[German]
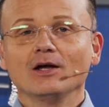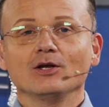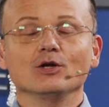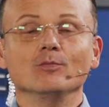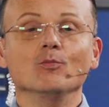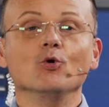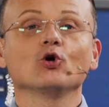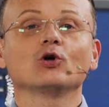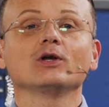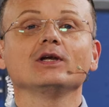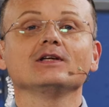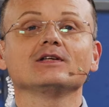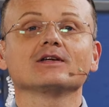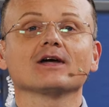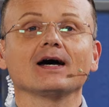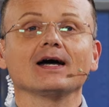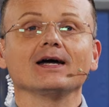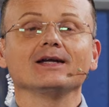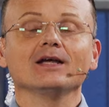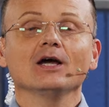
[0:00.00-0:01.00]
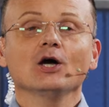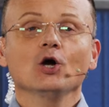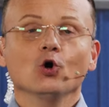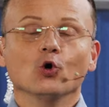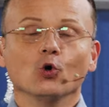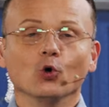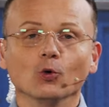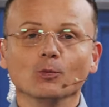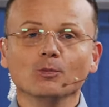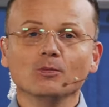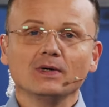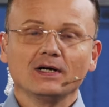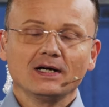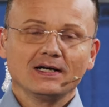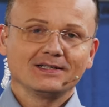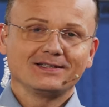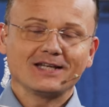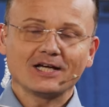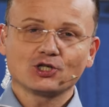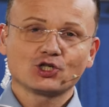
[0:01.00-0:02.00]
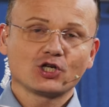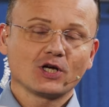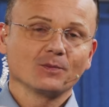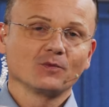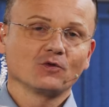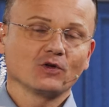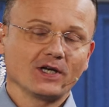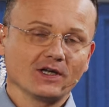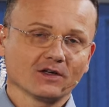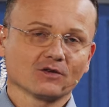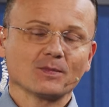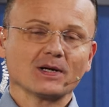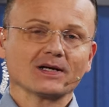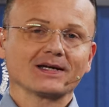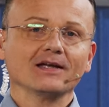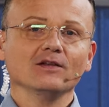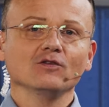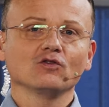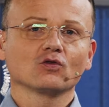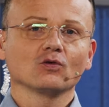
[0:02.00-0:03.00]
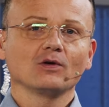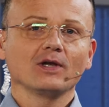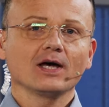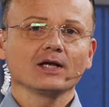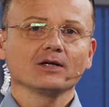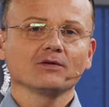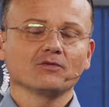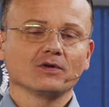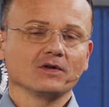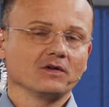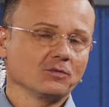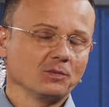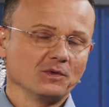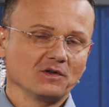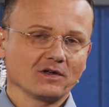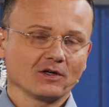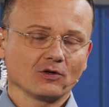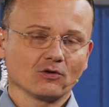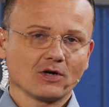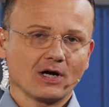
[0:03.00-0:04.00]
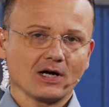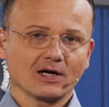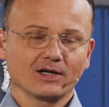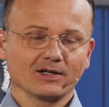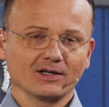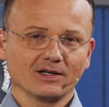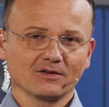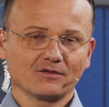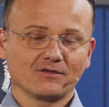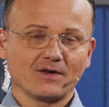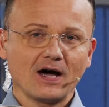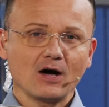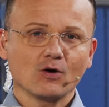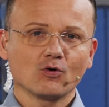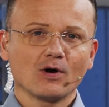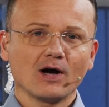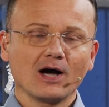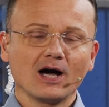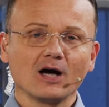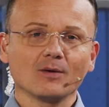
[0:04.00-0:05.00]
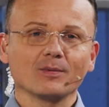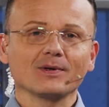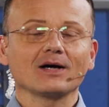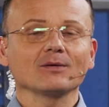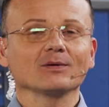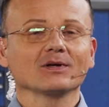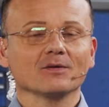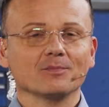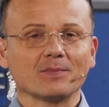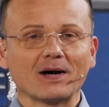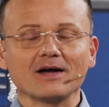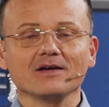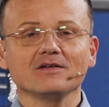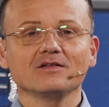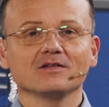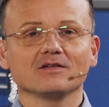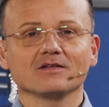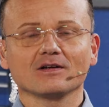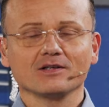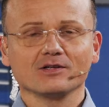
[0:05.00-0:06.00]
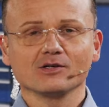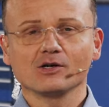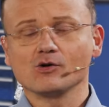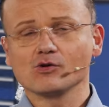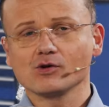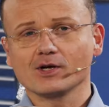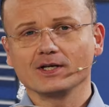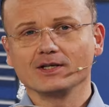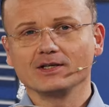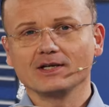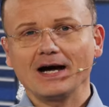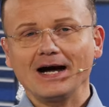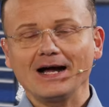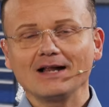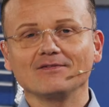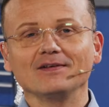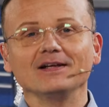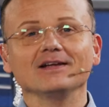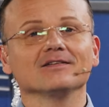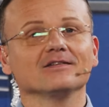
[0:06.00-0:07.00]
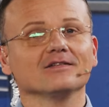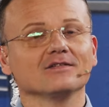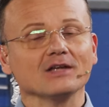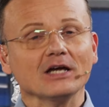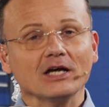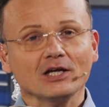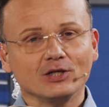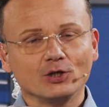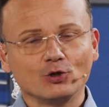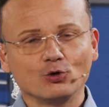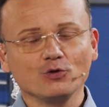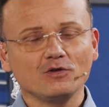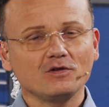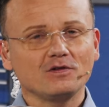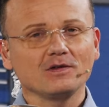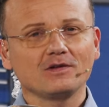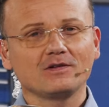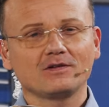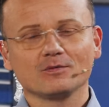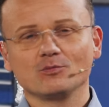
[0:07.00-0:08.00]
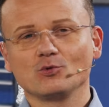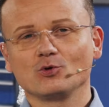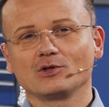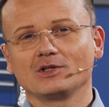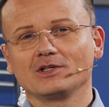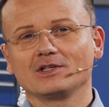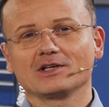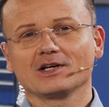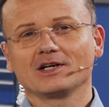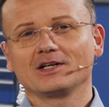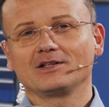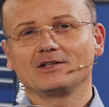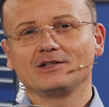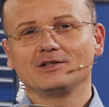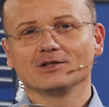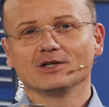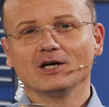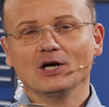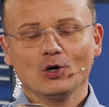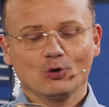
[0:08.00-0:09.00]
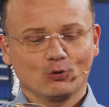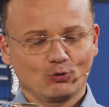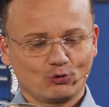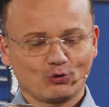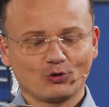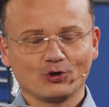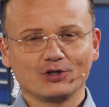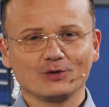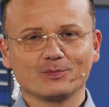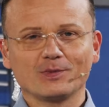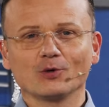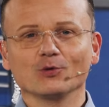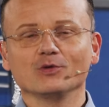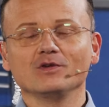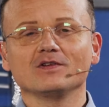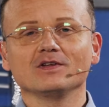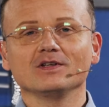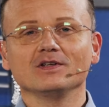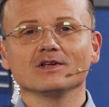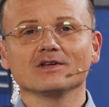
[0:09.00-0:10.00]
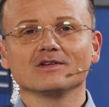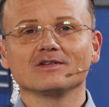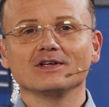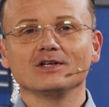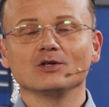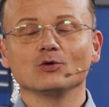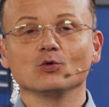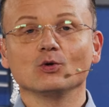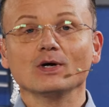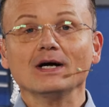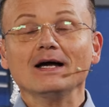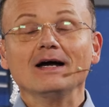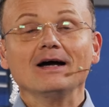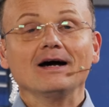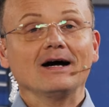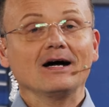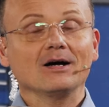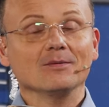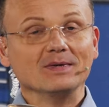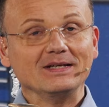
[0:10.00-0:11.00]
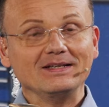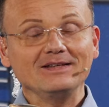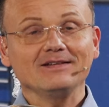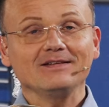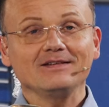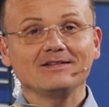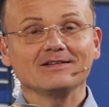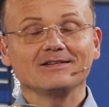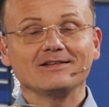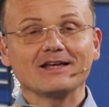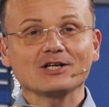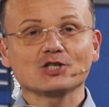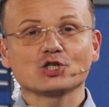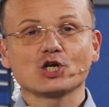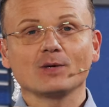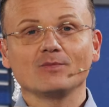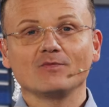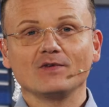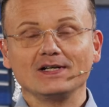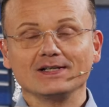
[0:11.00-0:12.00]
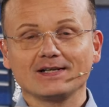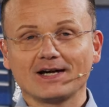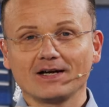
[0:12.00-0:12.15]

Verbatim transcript: eine Möglichkeit, um Dashcams erstmal kennenzulernen, wenn Sie bisher noch gar keine Erfahrung haben. Aber der Preis ist halt ja auch genial, weil es ist die günstigste Möglichkeit hier und heute bei uns in der Sendung, ähm, in diese Dashcam-Welt